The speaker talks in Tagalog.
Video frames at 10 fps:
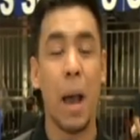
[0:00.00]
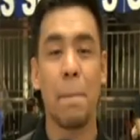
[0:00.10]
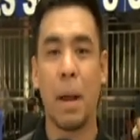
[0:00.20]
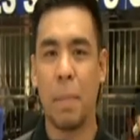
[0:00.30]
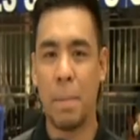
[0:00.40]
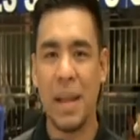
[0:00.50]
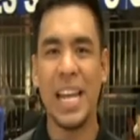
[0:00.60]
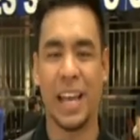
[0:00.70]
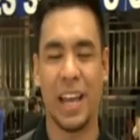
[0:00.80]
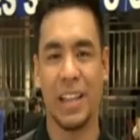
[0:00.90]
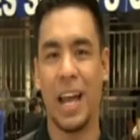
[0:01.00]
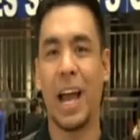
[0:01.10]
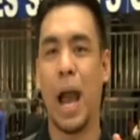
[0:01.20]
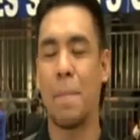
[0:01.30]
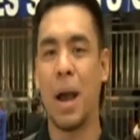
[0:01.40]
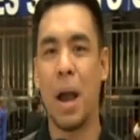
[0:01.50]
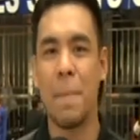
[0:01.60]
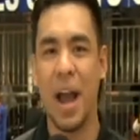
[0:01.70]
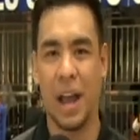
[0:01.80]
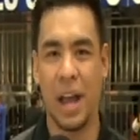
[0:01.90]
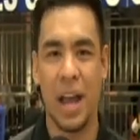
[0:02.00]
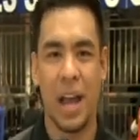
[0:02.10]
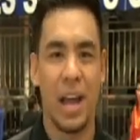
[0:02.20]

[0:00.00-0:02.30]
ang pagbabalik ng kaabang-abang